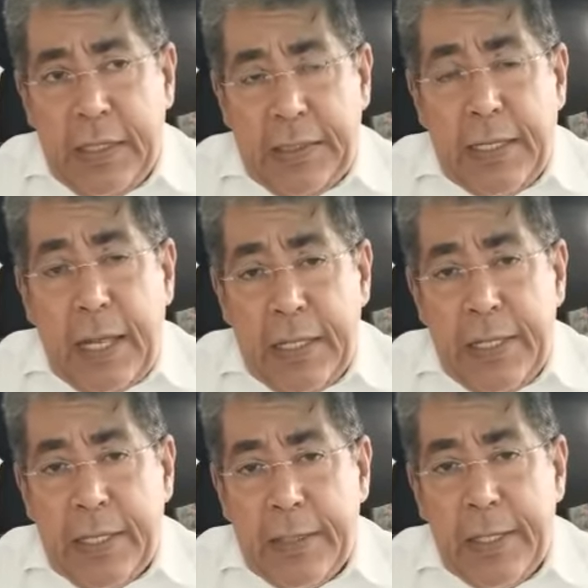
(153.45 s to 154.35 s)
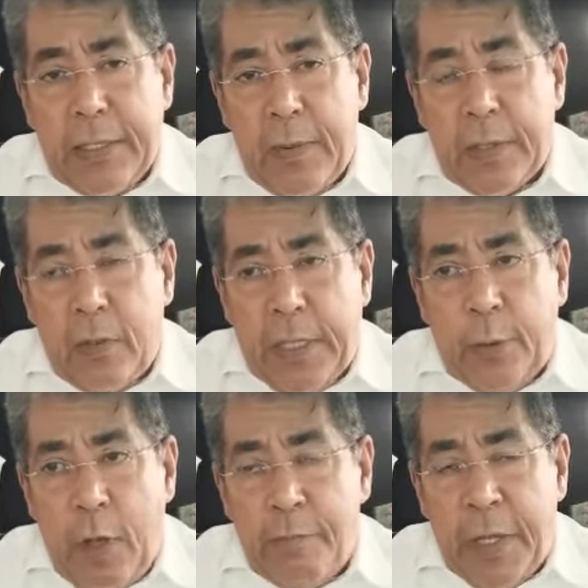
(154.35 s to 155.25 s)
y en las leyes que tienen que ver con
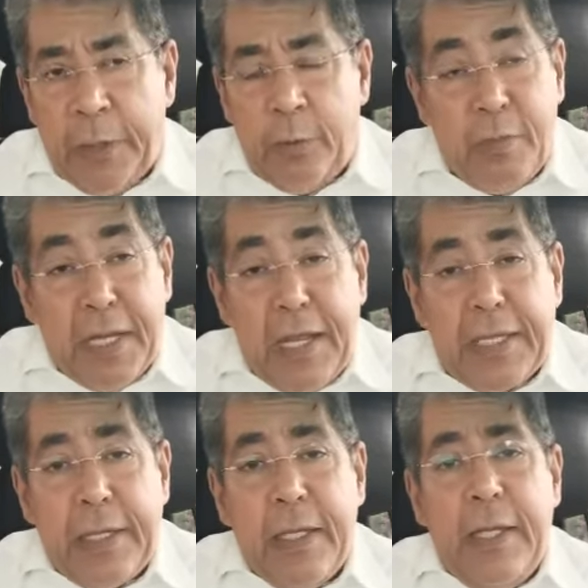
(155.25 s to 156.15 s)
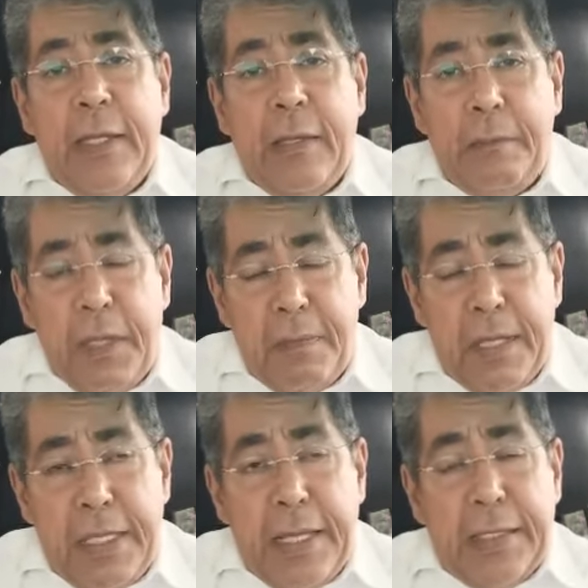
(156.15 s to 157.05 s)
estos aspectos. De manera que
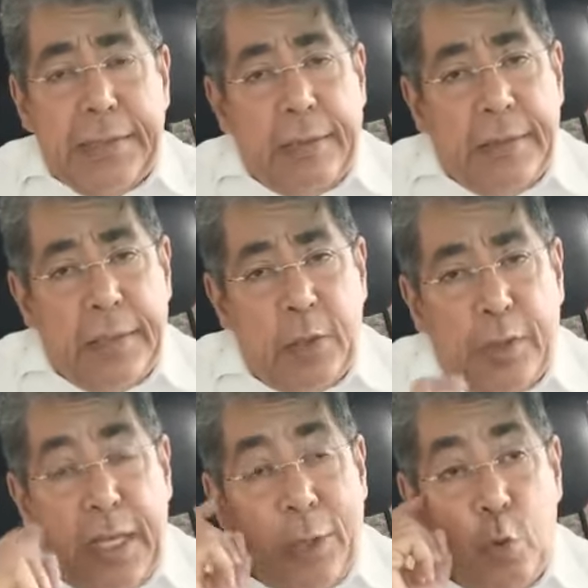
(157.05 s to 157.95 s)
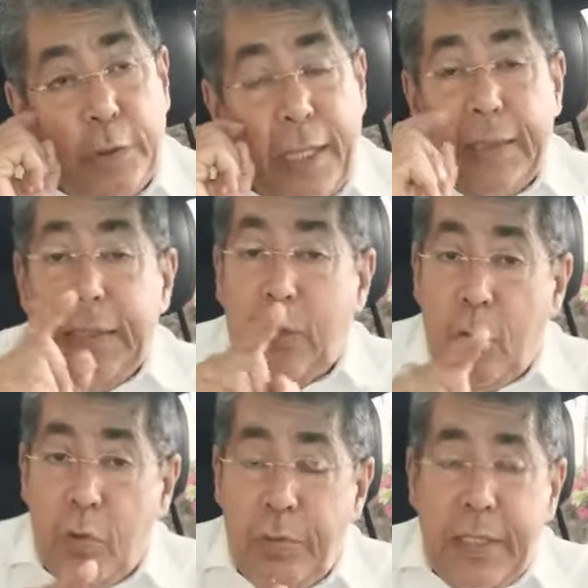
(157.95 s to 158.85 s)
bienvenida a esta decisión de la Junta y no
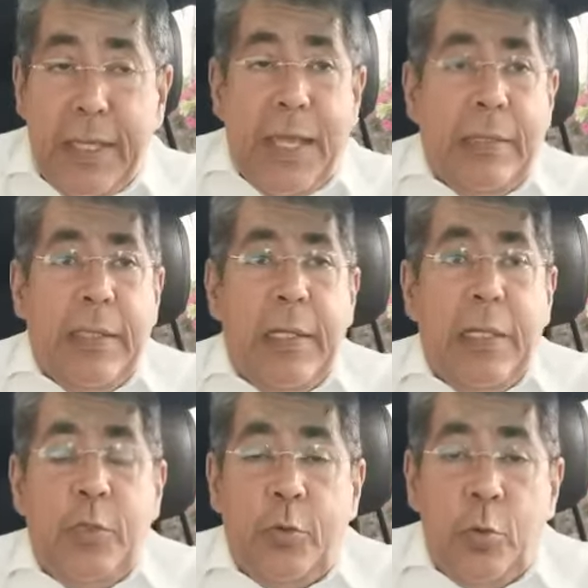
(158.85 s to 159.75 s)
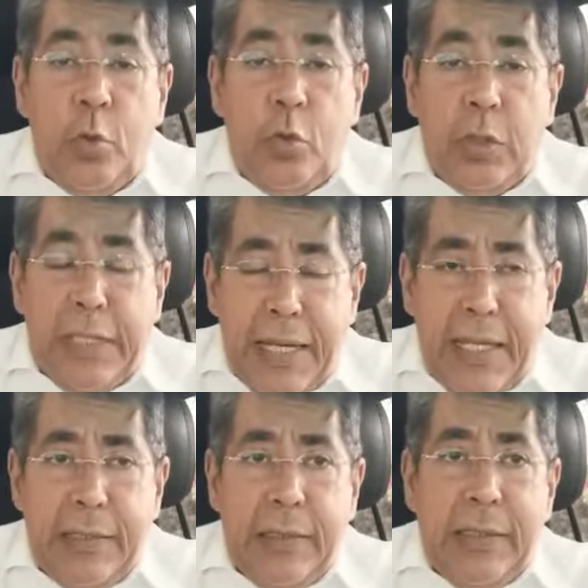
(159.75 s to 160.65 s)
olvidar su
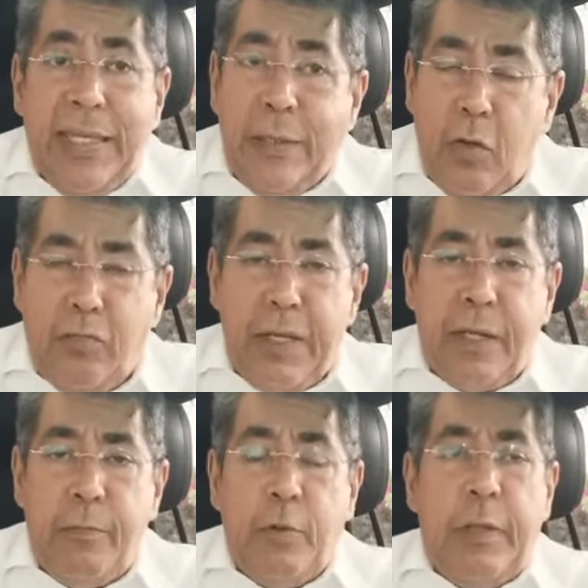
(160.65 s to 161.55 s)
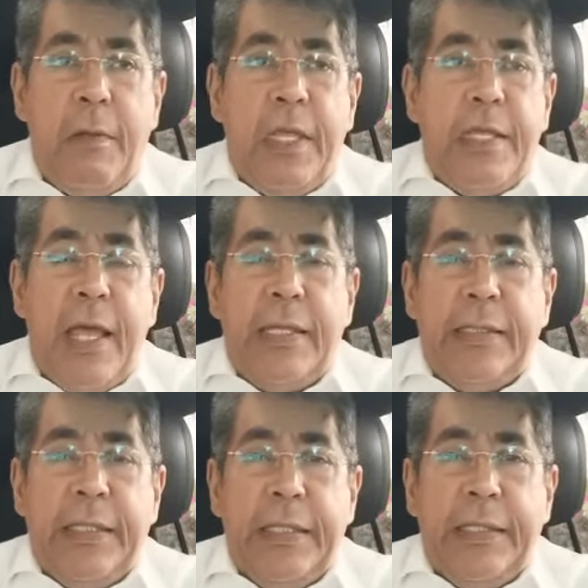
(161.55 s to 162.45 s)
gran y enorme responsabilidad
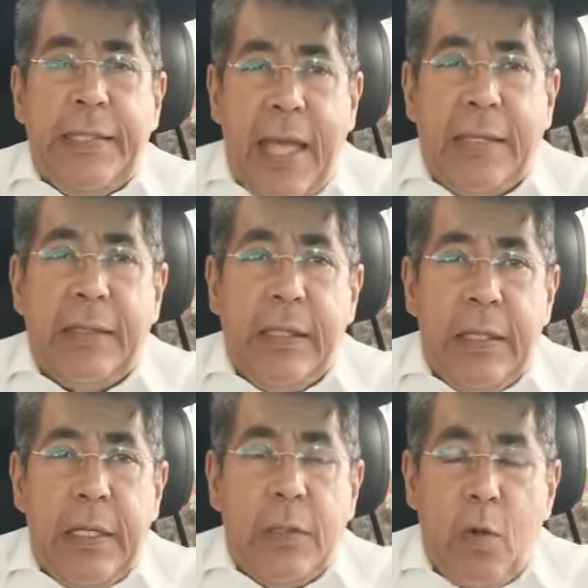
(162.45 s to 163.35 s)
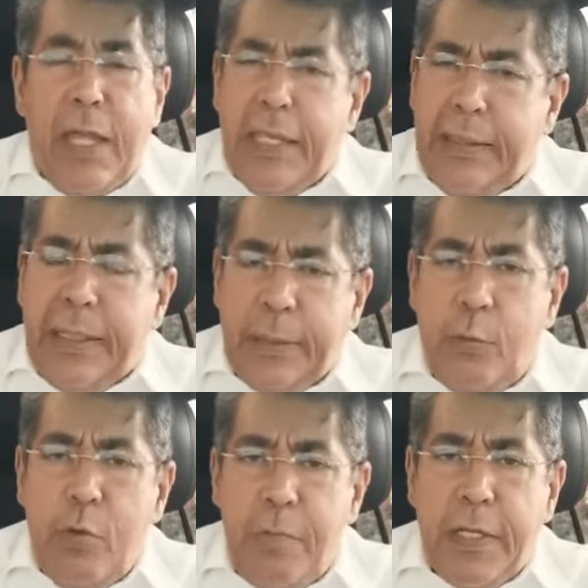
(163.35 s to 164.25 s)
de dar con la gente que
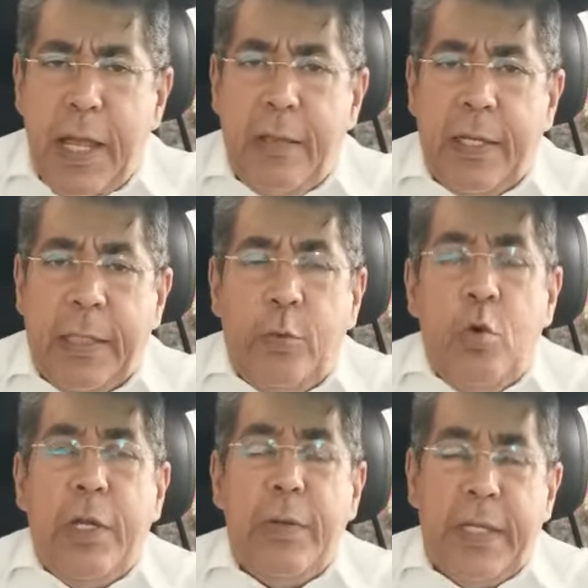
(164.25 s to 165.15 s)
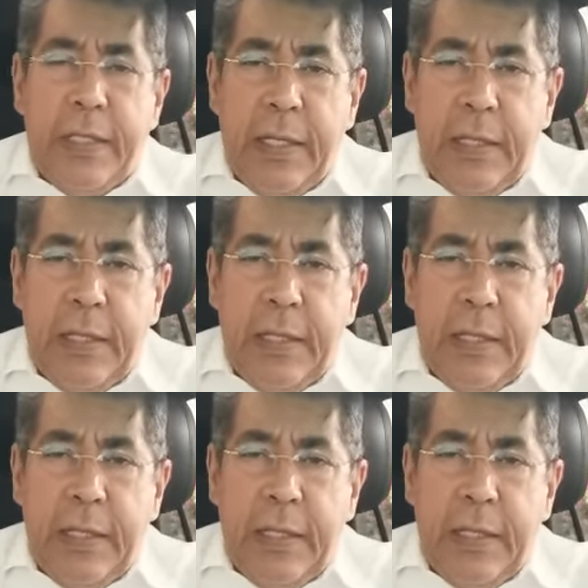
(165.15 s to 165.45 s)
tuvo implicada, que tuvo que ver